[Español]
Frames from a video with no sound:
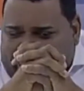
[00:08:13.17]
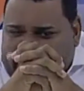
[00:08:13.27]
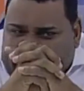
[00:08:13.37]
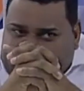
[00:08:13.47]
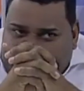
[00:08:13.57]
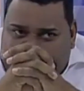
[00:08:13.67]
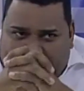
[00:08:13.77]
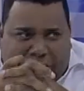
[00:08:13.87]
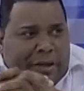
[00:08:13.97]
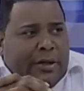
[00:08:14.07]
Eres el
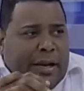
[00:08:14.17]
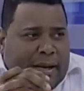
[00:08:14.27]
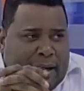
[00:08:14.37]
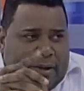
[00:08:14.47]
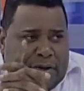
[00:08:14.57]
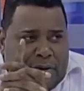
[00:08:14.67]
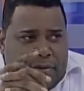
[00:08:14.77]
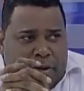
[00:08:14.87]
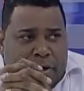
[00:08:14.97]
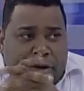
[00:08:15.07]
máster de la calle
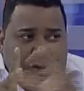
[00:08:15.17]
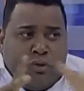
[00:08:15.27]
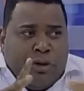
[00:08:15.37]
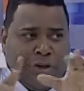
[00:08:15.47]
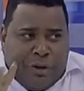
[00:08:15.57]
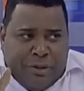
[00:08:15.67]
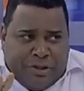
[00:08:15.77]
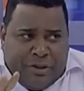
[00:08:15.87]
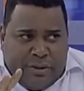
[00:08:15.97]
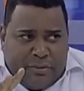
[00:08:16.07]
en esto de
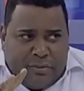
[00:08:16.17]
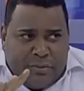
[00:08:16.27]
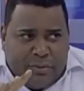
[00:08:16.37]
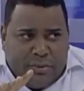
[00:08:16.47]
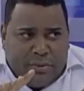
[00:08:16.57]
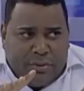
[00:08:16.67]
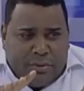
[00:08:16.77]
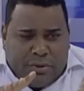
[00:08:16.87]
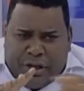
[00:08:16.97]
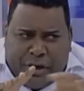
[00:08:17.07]
entrevista.
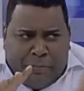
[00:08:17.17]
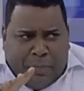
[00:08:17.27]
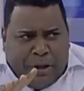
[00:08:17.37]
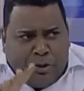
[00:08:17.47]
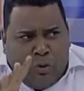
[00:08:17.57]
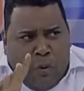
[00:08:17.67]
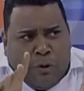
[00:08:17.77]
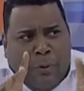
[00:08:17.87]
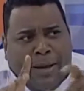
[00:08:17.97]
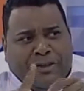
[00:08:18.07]
Te respeto
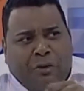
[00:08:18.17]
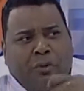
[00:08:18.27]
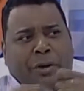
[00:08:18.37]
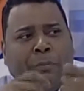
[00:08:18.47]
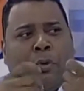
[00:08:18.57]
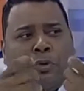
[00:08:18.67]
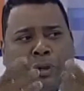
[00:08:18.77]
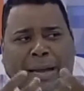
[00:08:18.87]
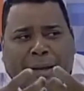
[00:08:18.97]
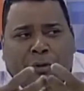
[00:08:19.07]
cuando vas a hacer un
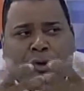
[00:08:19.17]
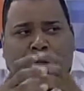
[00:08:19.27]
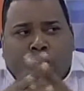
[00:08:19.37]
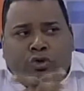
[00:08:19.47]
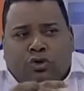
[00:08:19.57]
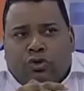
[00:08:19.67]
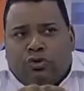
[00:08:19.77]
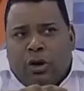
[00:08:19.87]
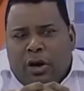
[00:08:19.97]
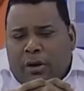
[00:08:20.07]
reportaje a los
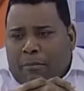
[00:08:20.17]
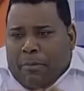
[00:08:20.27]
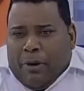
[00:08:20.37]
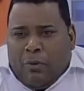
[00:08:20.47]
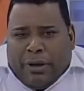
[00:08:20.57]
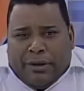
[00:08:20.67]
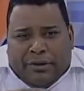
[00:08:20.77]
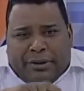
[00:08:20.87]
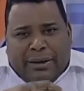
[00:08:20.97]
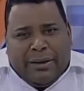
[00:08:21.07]
negocios. Veo que
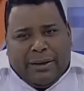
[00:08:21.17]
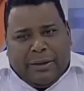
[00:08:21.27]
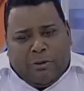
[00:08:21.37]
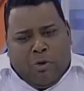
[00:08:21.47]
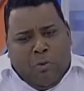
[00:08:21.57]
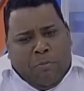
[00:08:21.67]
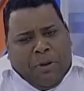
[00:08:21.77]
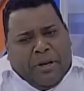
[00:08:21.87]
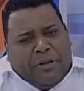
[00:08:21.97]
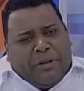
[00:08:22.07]
te
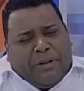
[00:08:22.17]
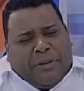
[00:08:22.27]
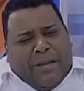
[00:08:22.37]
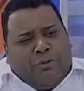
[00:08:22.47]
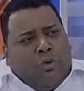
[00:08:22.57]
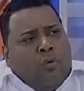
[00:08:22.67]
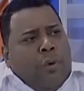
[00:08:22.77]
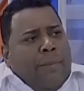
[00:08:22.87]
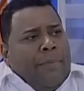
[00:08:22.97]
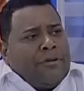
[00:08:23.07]
compenetra tanto
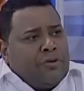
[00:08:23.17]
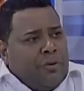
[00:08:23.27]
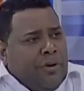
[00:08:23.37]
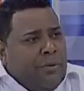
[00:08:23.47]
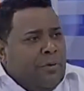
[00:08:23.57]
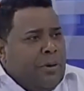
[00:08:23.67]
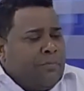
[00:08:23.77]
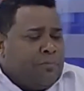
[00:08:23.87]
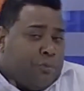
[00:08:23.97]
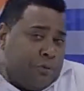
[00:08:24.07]
con la persona. Veo,
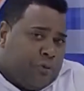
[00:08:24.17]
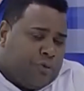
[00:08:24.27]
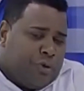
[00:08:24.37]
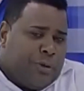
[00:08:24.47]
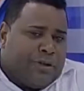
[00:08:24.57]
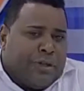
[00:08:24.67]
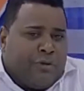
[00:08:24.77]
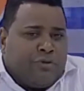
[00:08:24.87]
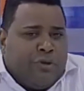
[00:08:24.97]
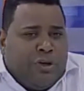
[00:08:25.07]
inclusive en
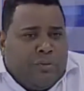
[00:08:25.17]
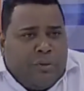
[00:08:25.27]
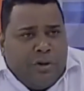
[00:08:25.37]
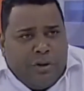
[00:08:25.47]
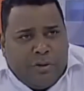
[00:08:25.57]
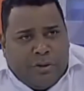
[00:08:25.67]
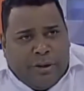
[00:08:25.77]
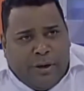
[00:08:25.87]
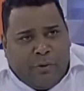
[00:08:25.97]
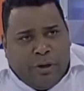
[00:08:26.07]
Estados Unidos,
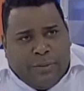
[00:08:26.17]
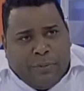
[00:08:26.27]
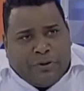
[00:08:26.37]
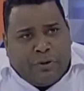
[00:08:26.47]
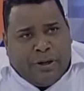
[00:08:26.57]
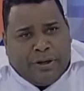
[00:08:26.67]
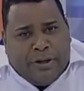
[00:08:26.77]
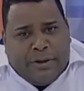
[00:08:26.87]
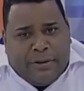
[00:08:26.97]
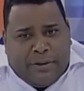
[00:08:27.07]
tiene algunas personas
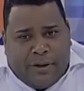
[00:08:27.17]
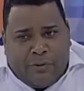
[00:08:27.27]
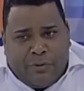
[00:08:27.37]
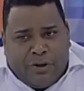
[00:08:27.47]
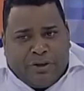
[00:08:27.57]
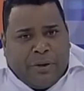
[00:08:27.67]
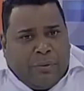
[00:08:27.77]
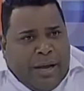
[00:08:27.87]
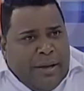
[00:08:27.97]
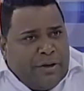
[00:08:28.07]
que, algunos
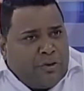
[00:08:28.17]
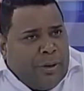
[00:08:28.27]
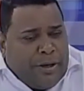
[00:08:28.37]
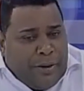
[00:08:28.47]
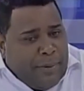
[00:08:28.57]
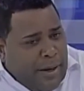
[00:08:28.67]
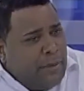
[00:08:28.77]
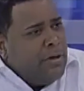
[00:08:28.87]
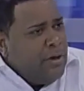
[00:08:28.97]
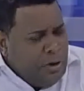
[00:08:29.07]
restaurantes o bares que
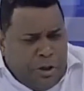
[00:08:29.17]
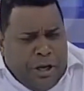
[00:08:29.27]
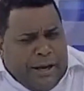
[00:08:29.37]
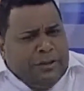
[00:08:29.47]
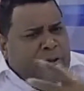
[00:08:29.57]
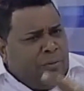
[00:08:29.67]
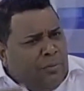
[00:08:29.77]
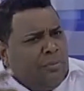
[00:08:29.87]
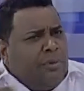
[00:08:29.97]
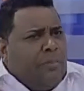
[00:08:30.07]
van y hacen
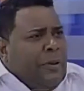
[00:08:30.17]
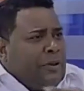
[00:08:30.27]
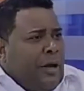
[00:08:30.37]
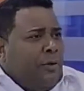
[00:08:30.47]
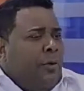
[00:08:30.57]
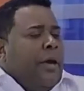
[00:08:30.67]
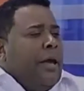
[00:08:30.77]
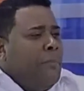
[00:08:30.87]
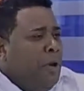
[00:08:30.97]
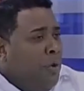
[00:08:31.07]
un espectáculo.
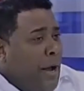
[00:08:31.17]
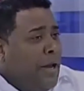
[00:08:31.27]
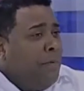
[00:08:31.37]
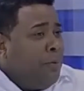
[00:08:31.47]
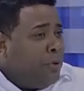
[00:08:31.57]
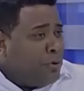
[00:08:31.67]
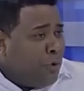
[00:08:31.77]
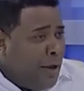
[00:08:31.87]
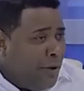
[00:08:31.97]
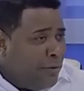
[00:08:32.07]
Emilio Ángeles, por
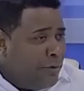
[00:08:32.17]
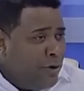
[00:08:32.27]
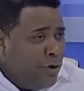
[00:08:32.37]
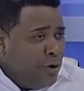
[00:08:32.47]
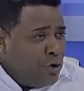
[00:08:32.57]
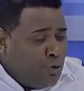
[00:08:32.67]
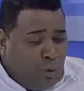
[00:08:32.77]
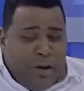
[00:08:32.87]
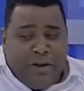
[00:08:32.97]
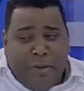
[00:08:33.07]
otro lado,
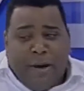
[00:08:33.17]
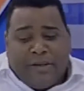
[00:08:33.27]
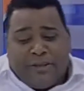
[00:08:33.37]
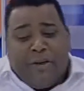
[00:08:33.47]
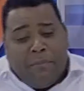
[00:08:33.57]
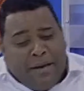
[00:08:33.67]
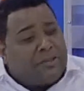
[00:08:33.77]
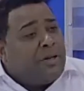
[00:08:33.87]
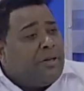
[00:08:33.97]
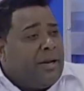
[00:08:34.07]
suele llamarse el
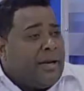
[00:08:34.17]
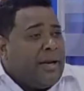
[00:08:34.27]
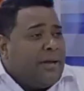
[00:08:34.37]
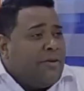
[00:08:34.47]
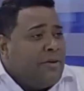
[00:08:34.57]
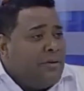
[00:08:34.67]
máster de la calle.